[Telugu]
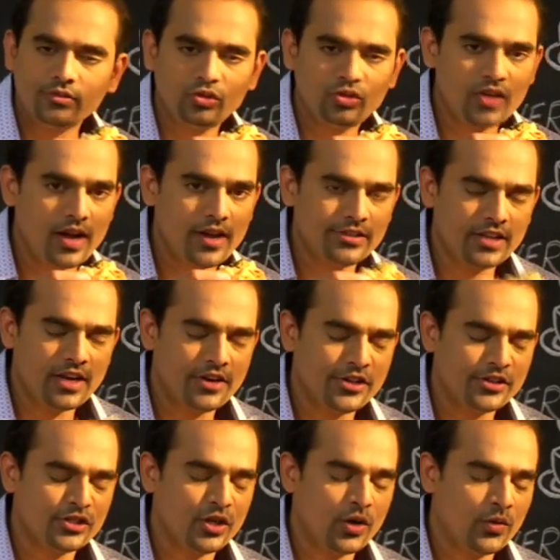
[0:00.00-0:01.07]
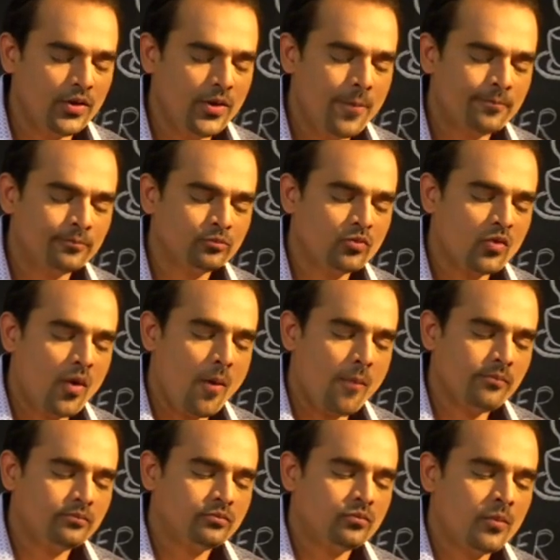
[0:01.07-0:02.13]
చాలా చాలా టేస్టీగా ఉంది
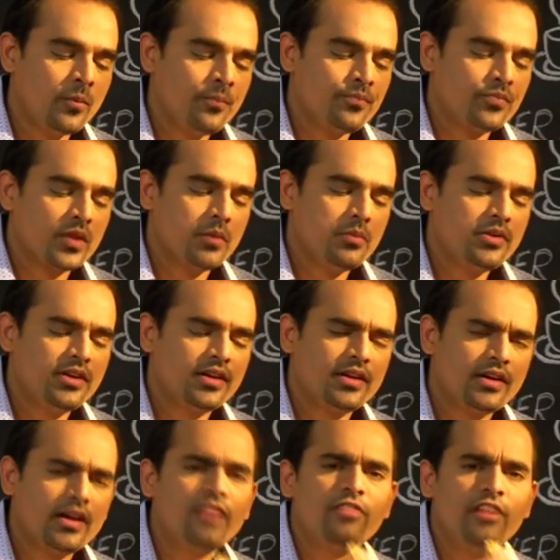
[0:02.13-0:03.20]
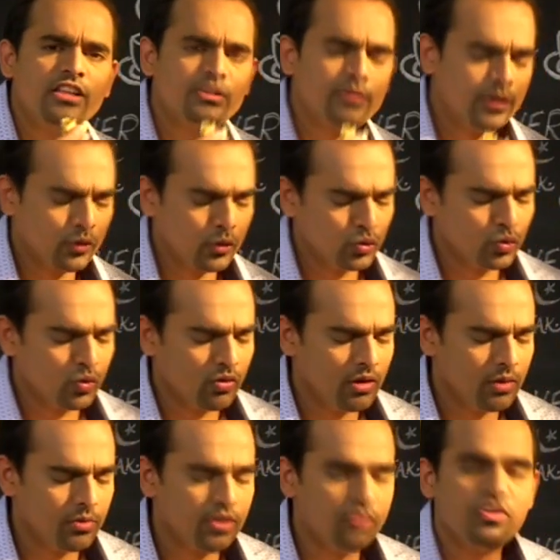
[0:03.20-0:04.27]
మీరు రకరకాల ఫీలింగ్స్ పెట్టుకోవచ్చు ఒకవేళ
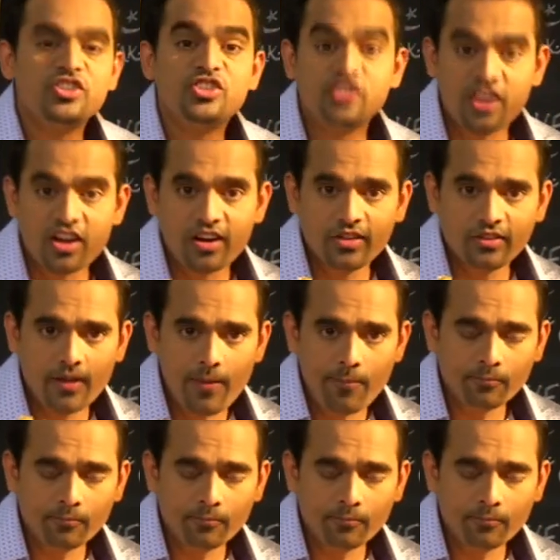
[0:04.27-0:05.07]
మీరు వెజిటేరియన్ అయితే